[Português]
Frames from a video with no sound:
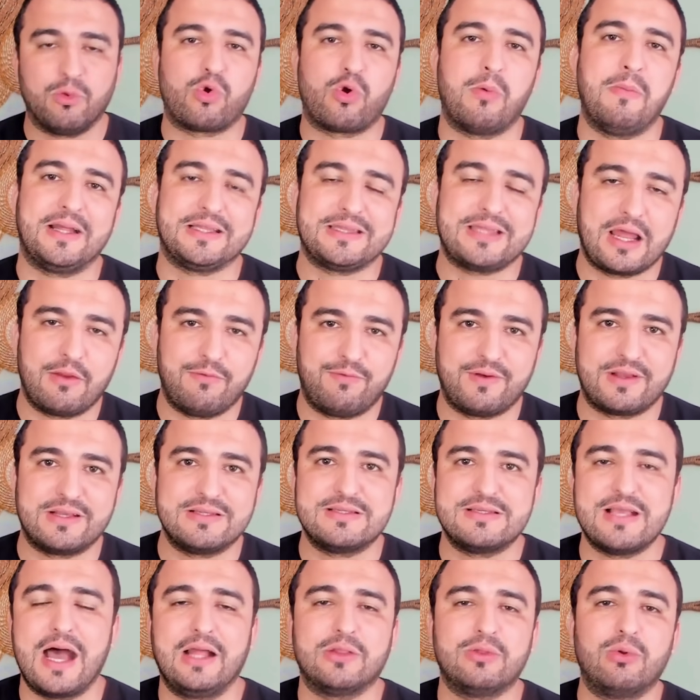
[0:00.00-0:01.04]
no comentário
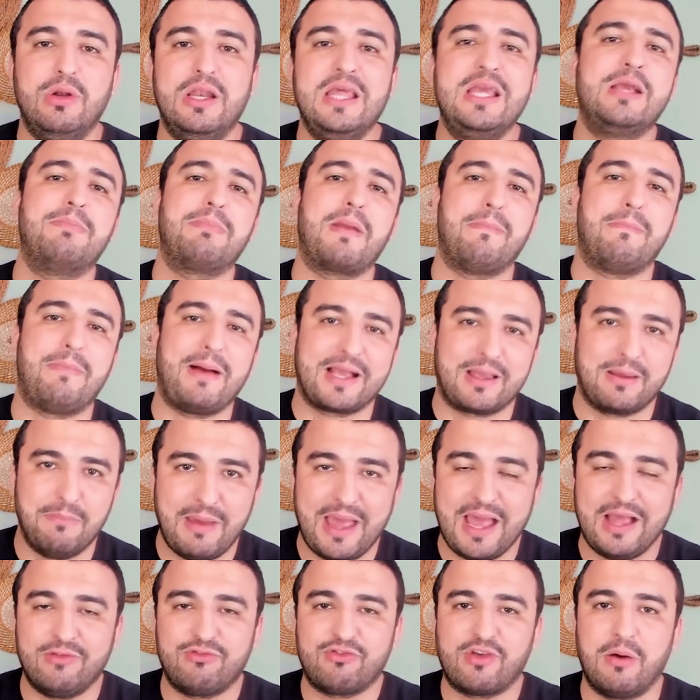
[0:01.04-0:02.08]
fixado o link para a
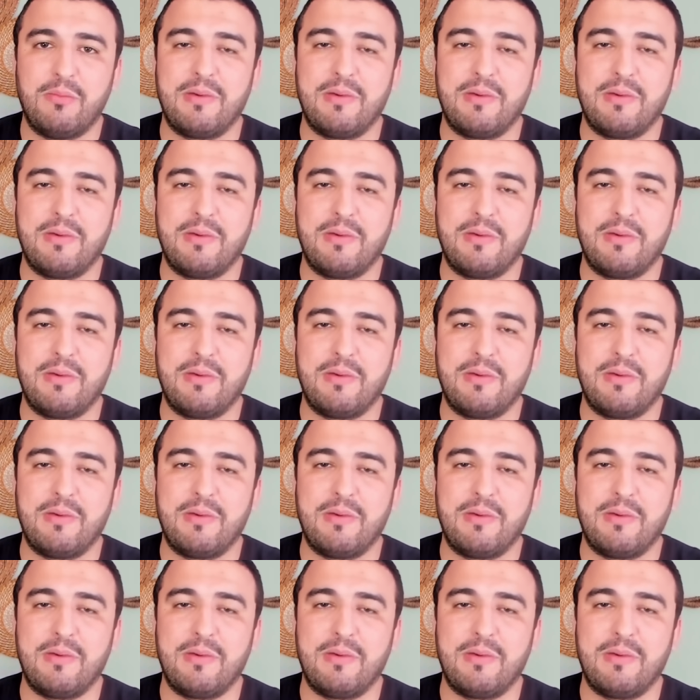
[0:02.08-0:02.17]
PagBet,